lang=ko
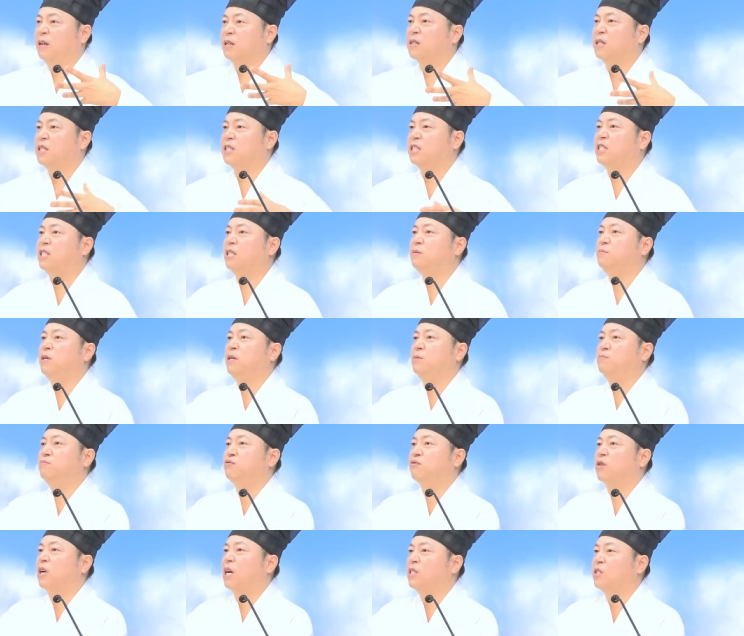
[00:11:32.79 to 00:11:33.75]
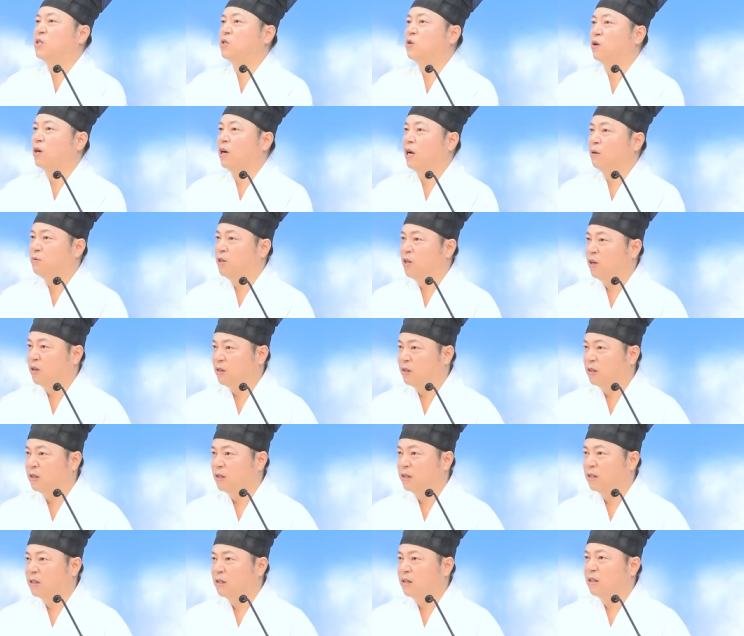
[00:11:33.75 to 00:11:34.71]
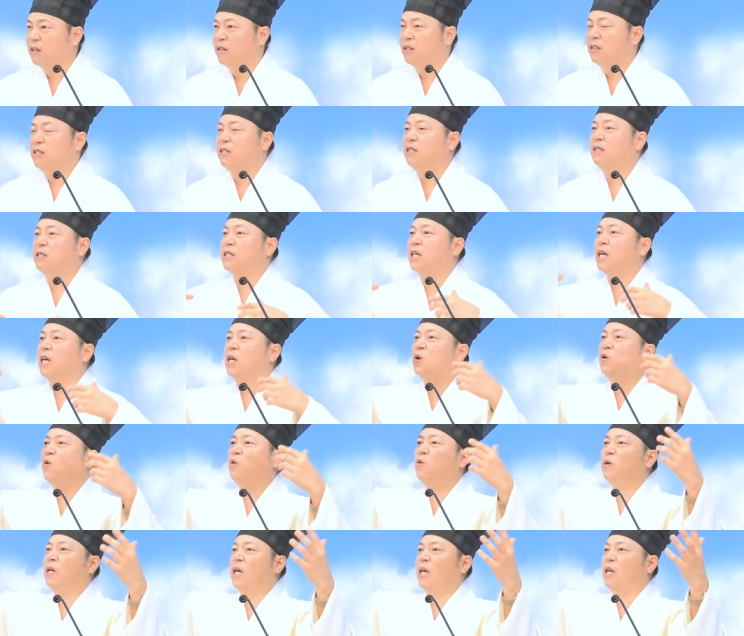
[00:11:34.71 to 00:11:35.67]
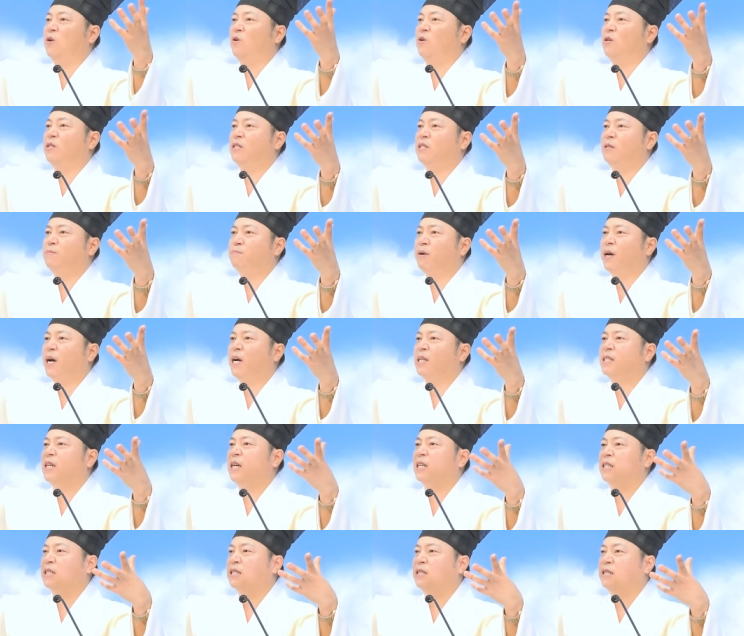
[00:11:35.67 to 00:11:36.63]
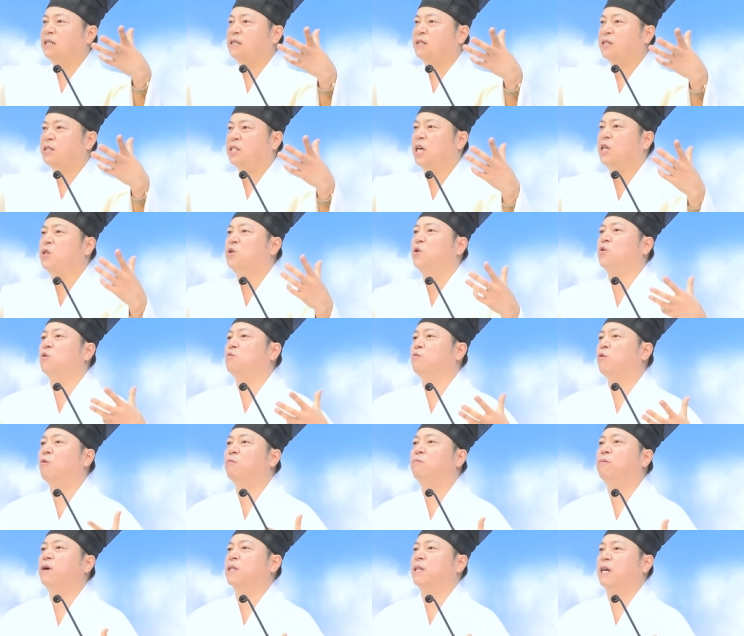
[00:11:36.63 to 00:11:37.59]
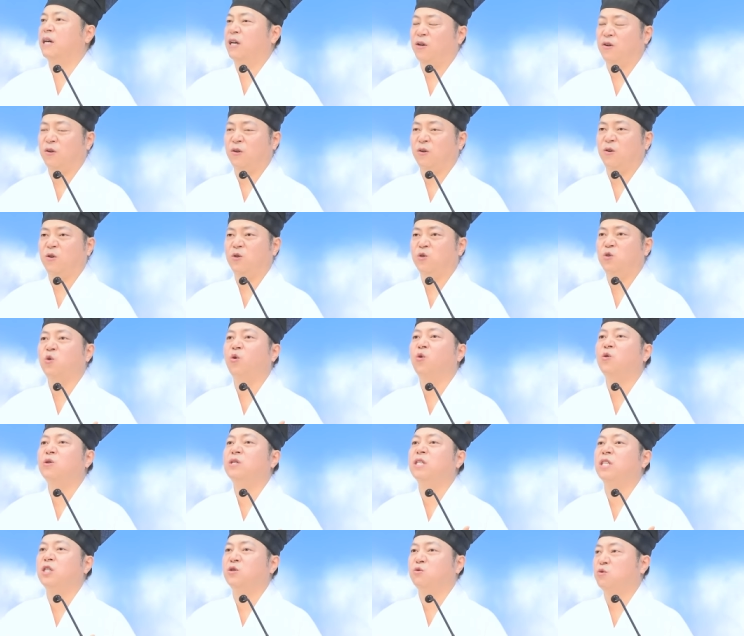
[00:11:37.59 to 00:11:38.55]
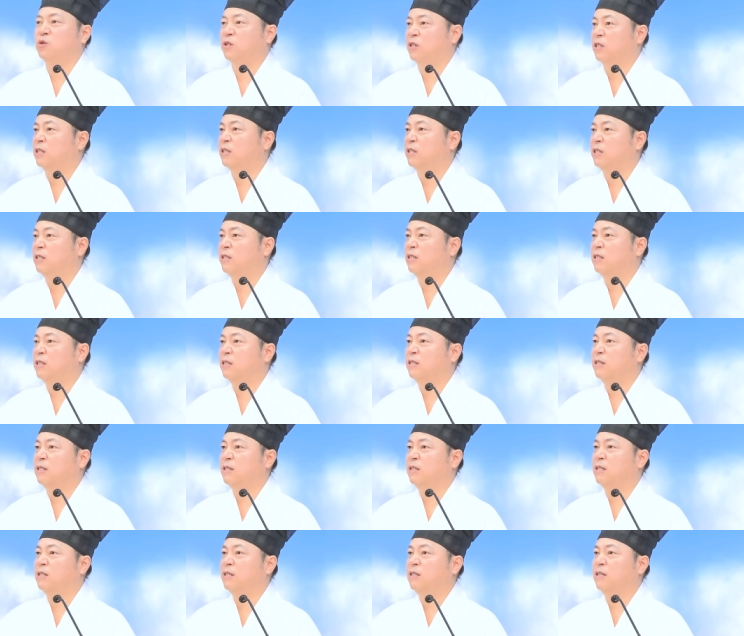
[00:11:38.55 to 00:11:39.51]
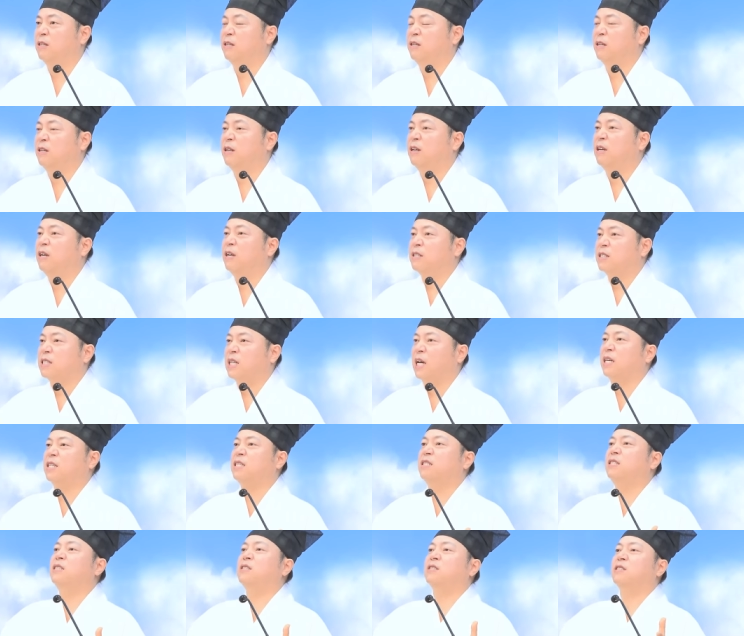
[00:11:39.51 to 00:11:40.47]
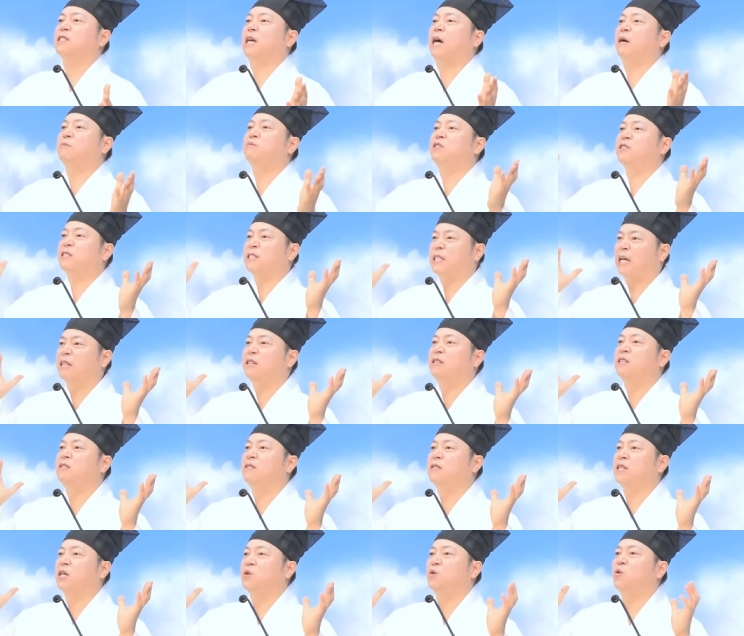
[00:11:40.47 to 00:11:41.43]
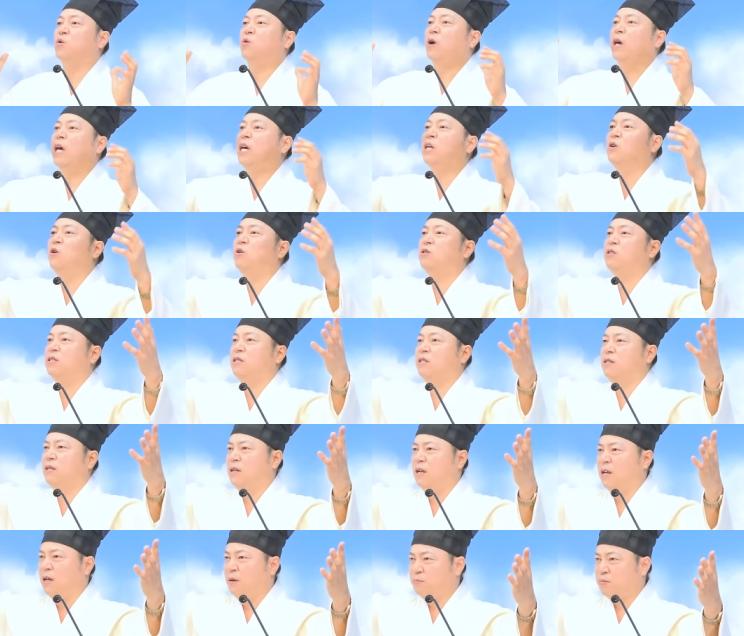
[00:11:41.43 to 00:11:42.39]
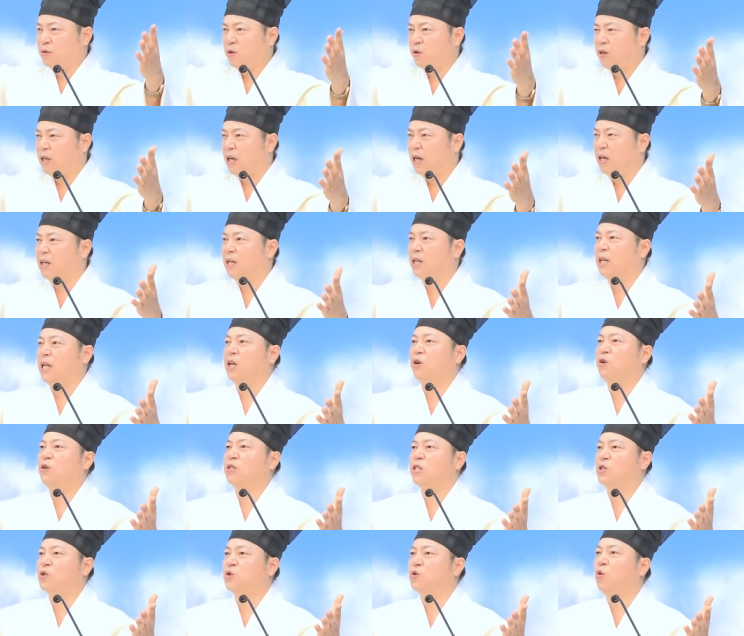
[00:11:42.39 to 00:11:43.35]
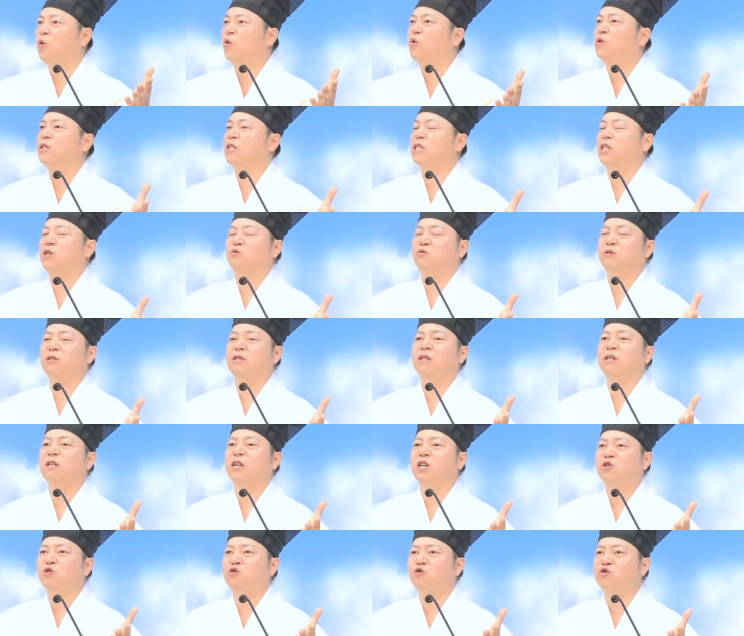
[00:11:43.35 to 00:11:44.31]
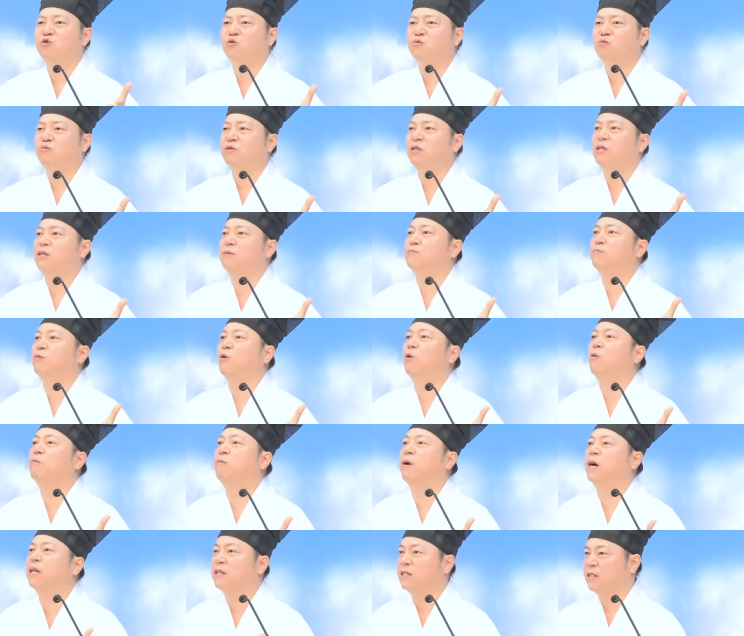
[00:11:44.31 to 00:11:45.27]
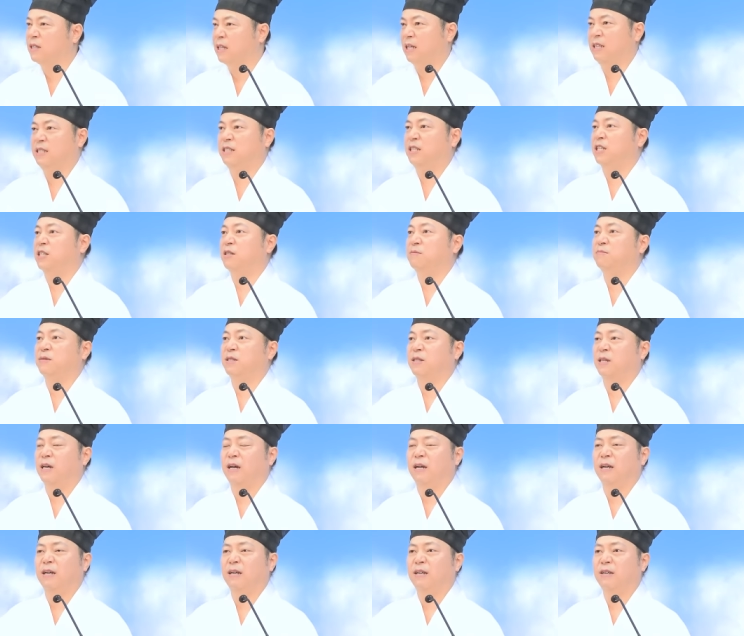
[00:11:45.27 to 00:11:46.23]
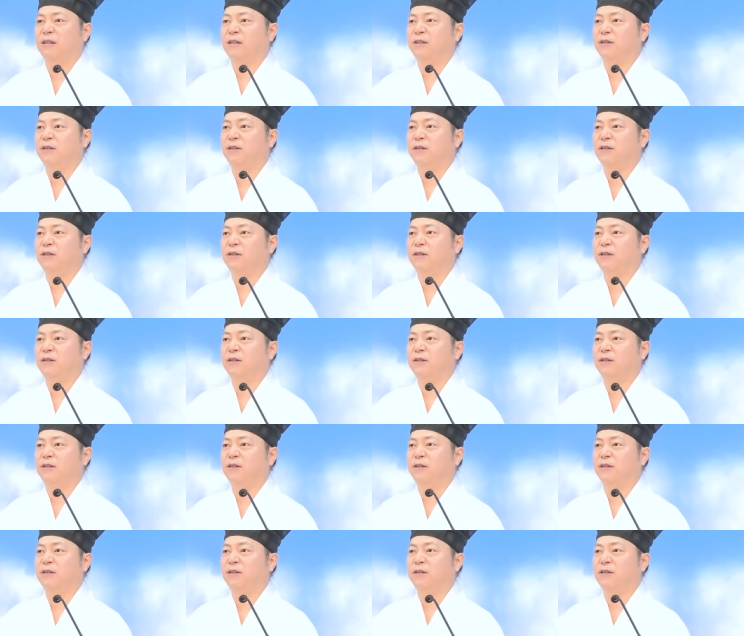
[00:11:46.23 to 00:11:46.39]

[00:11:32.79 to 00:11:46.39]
근데 집이 불안정하면 이 새로운 에너지 파장을 제대로 못 받아요. 좋은 기운을 자기는 잠을 잤는데도 에너지를 편안한 에너지, 좋은 기운을 충분히 못 받는다는 얘기입니다.